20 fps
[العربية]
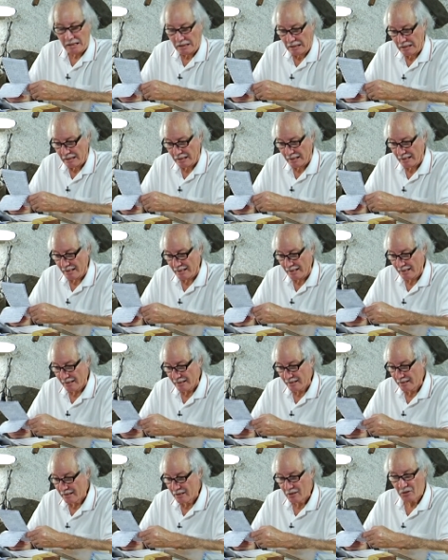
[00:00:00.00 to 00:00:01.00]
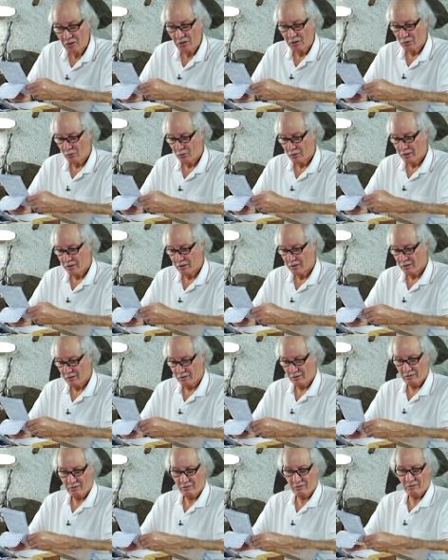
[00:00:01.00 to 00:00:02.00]
يتكنا يسور
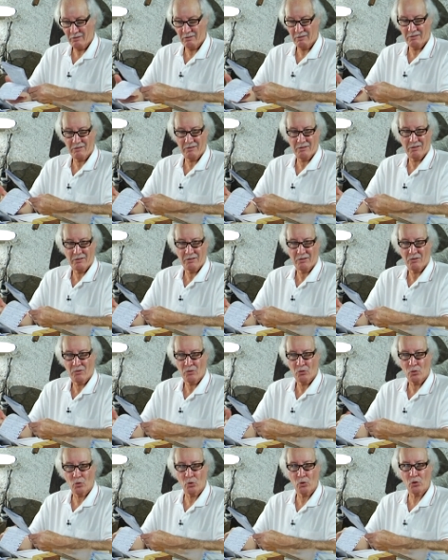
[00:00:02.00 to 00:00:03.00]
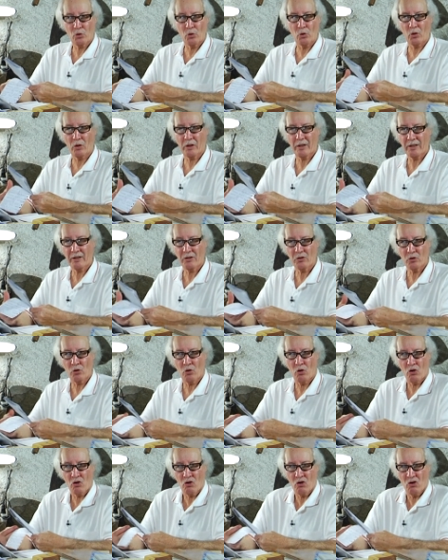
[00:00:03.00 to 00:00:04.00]
سوزوخي
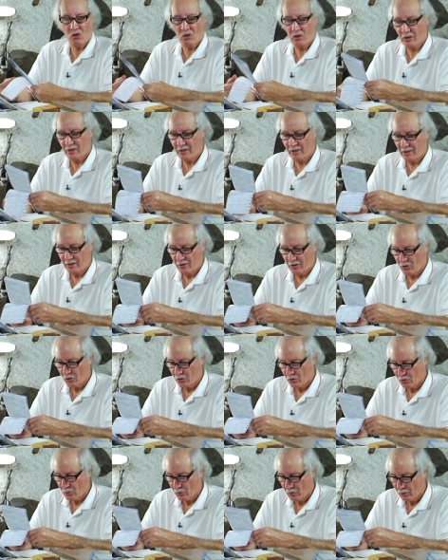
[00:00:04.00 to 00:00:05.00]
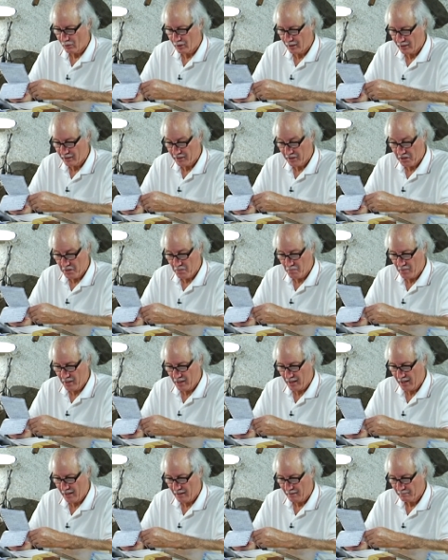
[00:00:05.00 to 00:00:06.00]
صونور خسوة ورنس
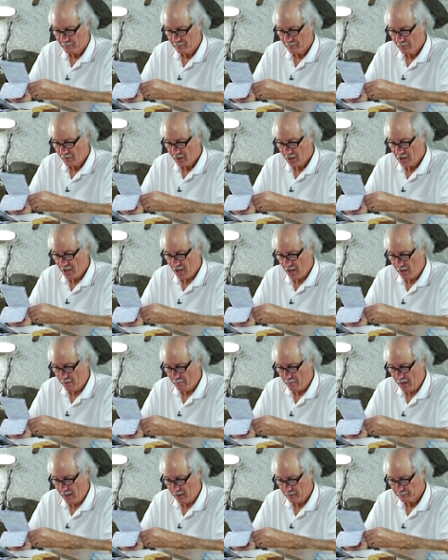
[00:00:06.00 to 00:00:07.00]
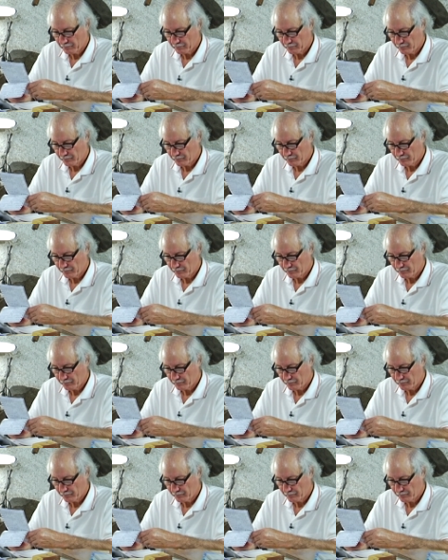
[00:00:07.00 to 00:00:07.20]
يمرا يحما